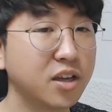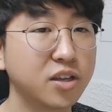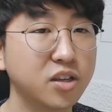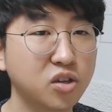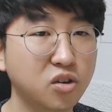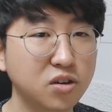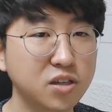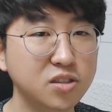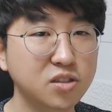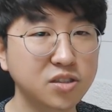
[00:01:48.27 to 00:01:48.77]

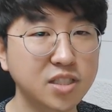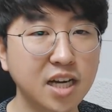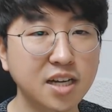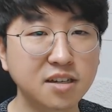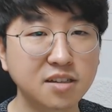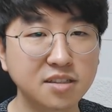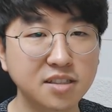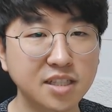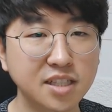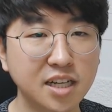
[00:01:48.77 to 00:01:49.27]
여기서
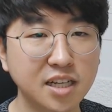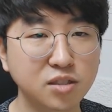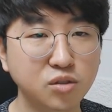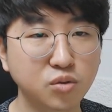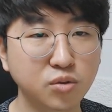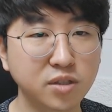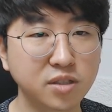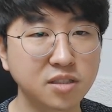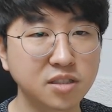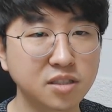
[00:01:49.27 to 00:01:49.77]
착근이라는
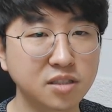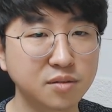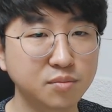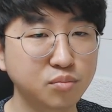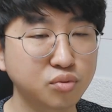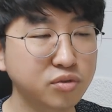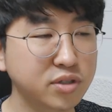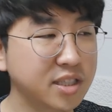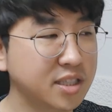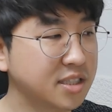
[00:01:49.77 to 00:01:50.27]
소리는
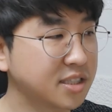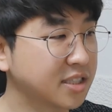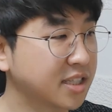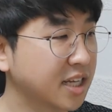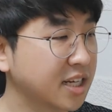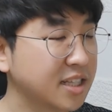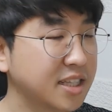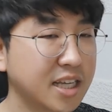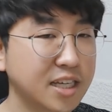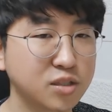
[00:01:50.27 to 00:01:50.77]
뿌리를
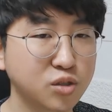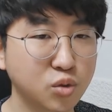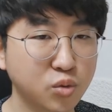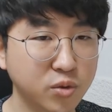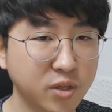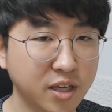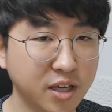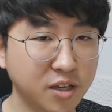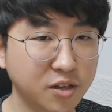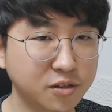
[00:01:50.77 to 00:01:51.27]
내린다는
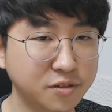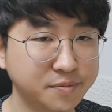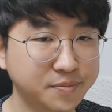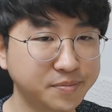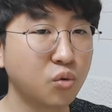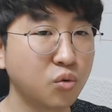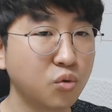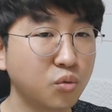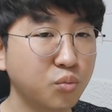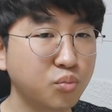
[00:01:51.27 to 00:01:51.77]
소리예요.
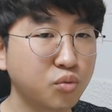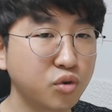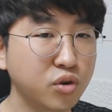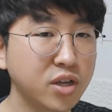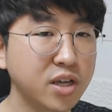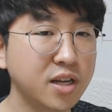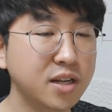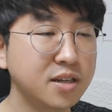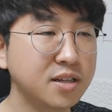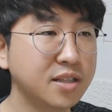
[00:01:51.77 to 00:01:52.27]

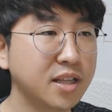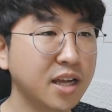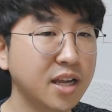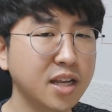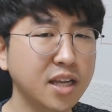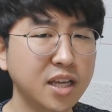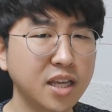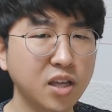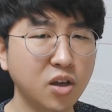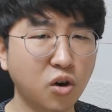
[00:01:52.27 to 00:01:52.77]
뿌리를
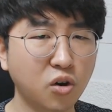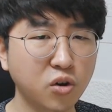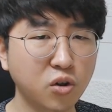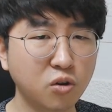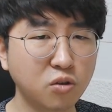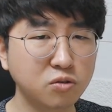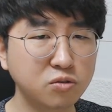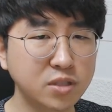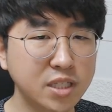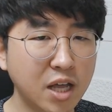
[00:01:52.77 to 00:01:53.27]
내리기
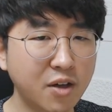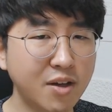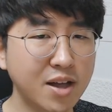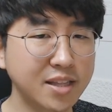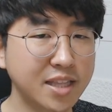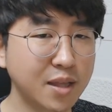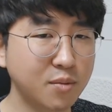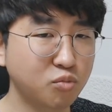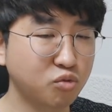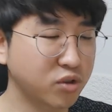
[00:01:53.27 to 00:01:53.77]
어려운 상황
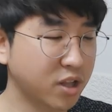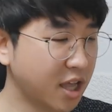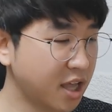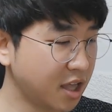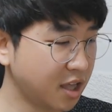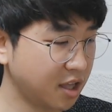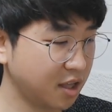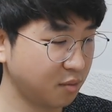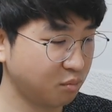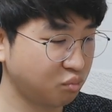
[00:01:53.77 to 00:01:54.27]

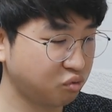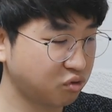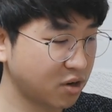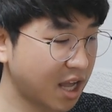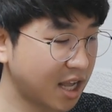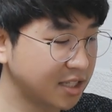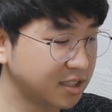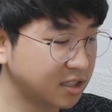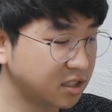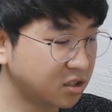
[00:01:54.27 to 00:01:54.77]
때문에
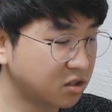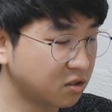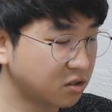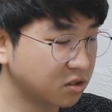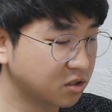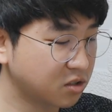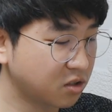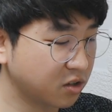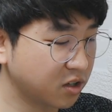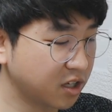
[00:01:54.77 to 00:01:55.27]

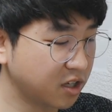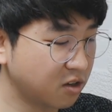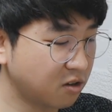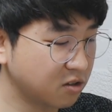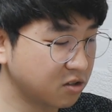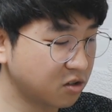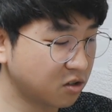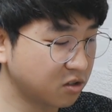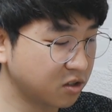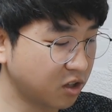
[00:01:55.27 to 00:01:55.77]
불안정성이
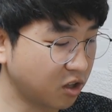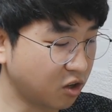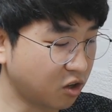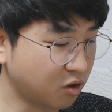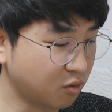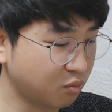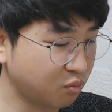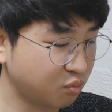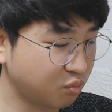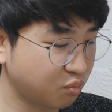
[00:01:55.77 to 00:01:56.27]
형성되어
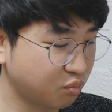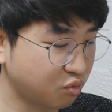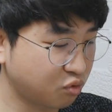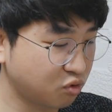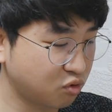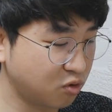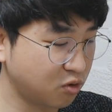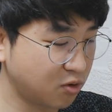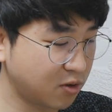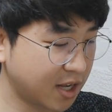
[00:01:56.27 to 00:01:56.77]

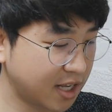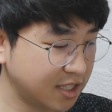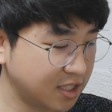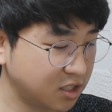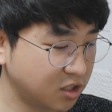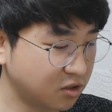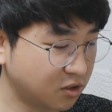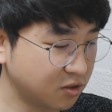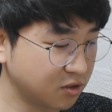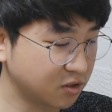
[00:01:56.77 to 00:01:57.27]

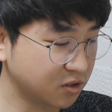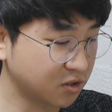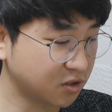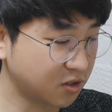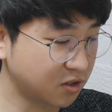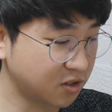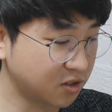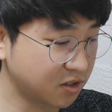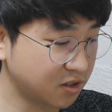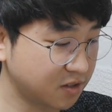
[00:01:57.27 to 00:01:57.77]
불안정성.
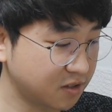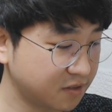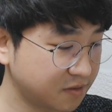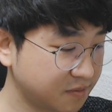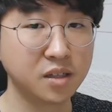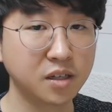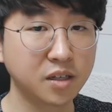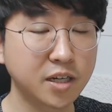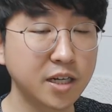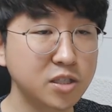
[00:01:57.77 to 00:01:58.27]

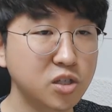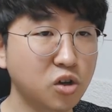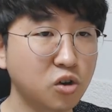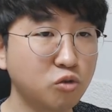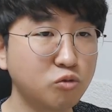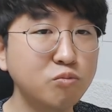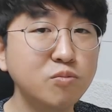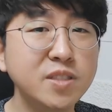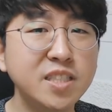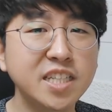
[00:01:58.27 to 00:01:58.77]
그래서
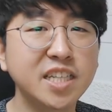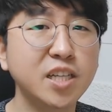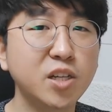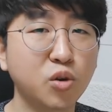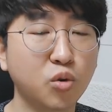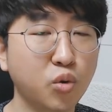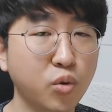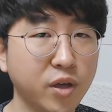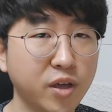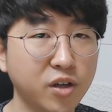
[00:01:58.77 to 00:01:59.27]

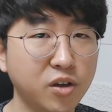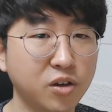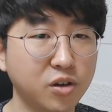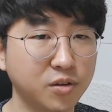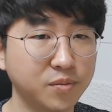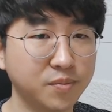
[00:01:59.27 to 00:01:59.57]
움직이려고 해요.